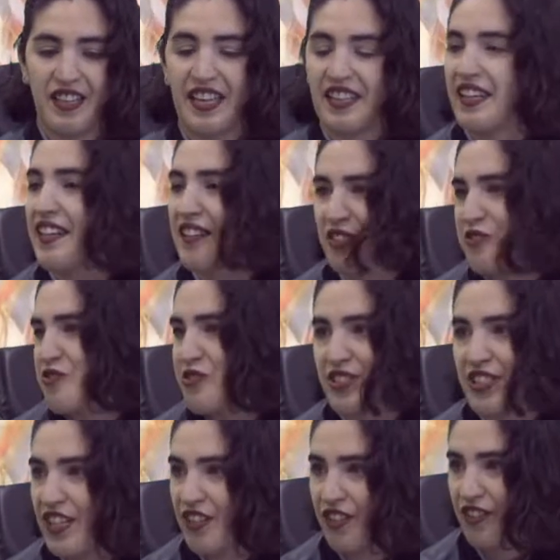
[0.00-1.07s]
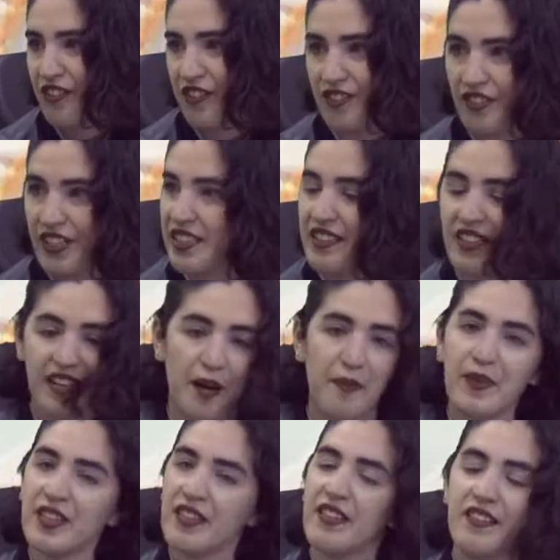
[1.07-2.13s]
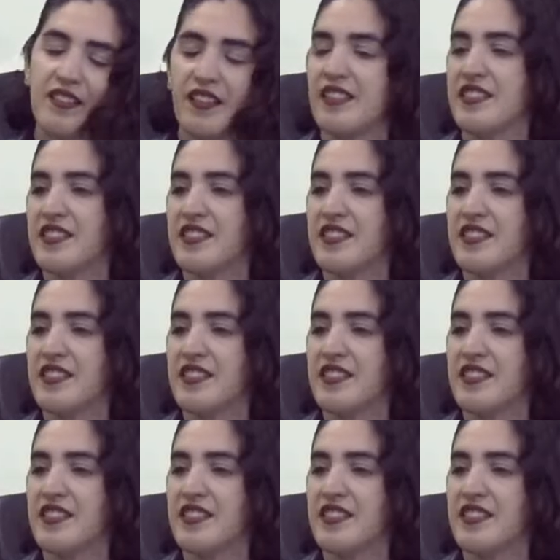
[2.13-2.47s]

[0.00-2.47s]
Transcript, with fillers: tener consigo esta herramienta que es tan